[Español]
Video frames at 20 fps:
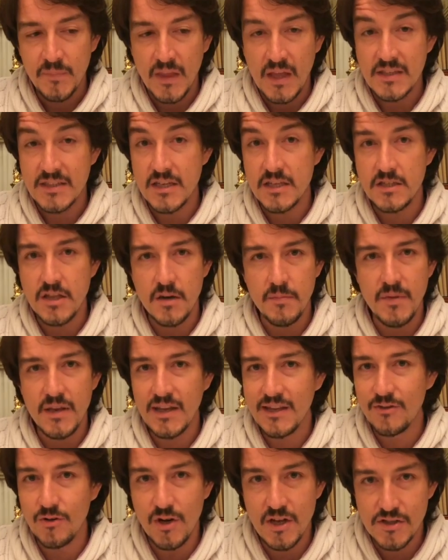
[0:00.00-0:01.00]
que estés
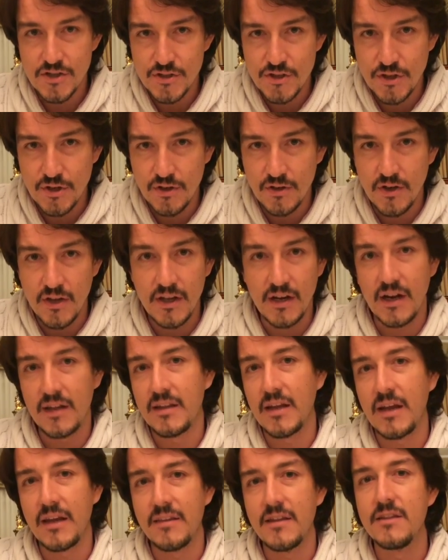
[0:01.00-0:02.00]
terminando la sesión y que
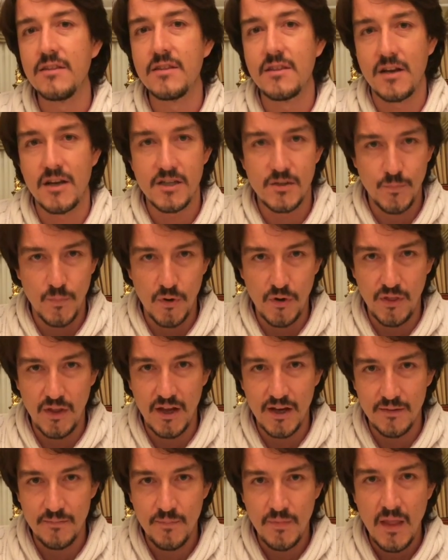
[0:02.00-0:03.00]
te queden tres por
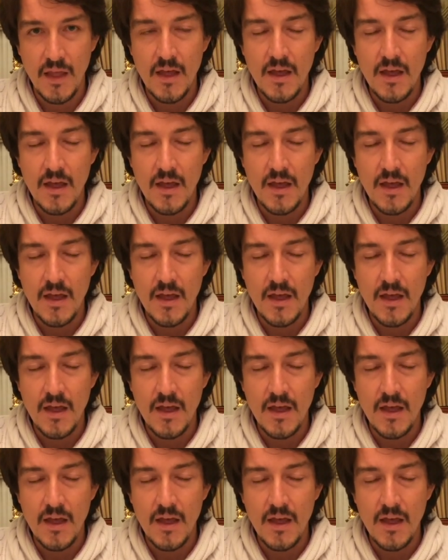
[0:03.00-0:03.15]
dar.